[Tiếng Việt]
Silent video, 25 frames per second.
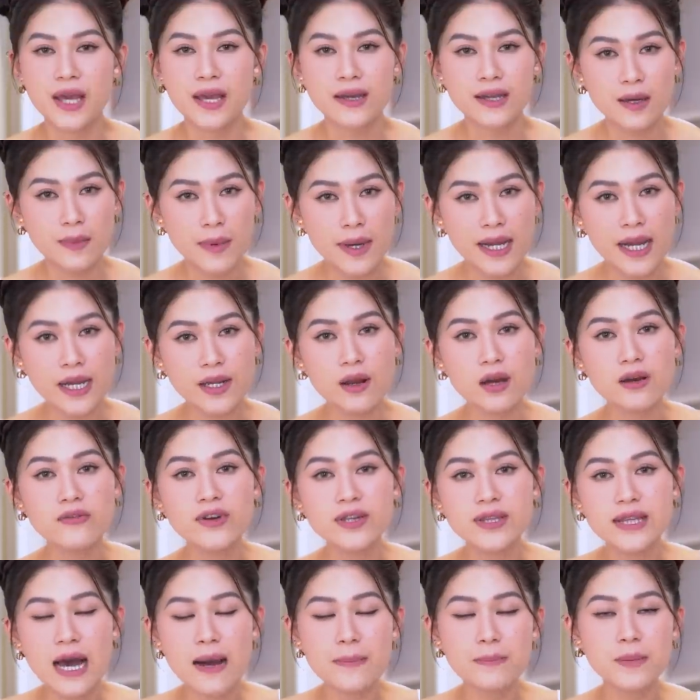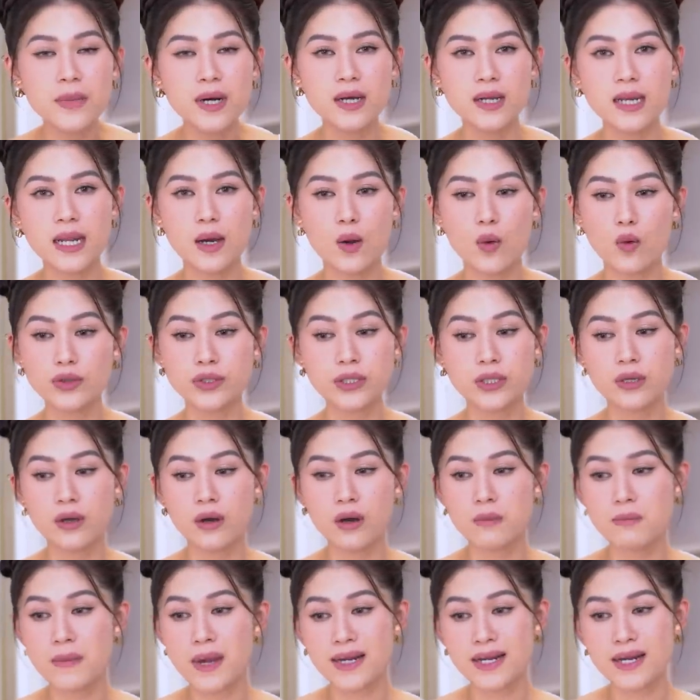Các bạn hãy nói với Tâm là ủa chị
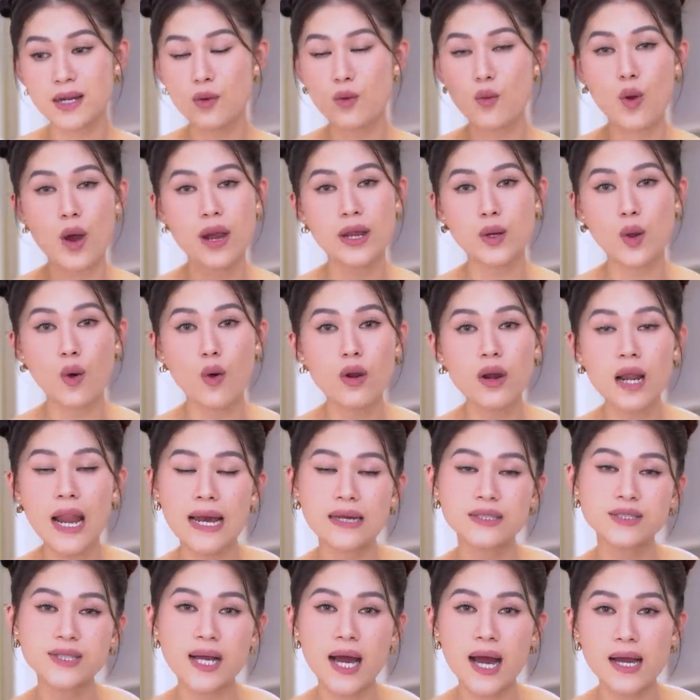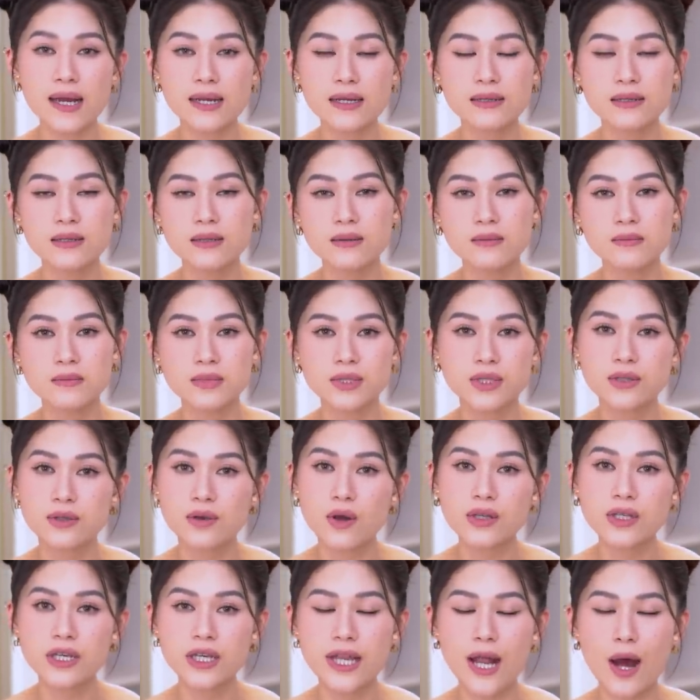ơi mang ra ngoài đổi lại size chứ
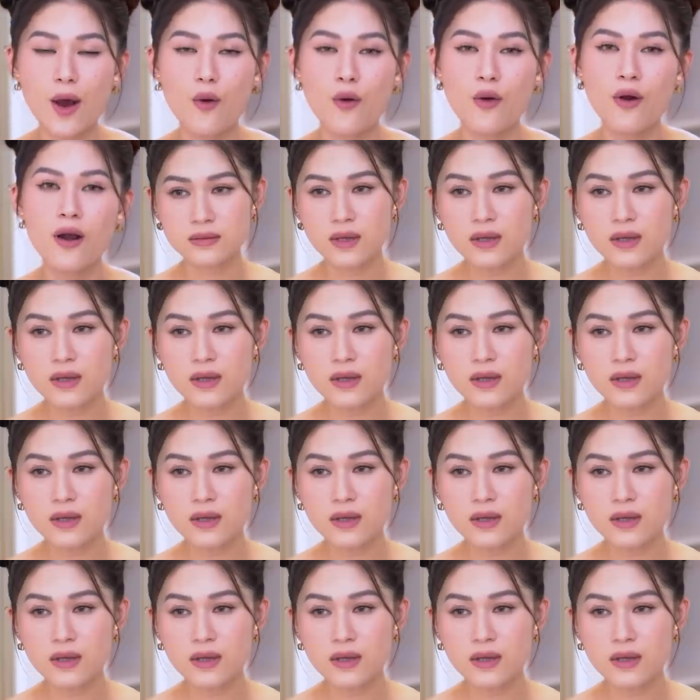có gì đâu.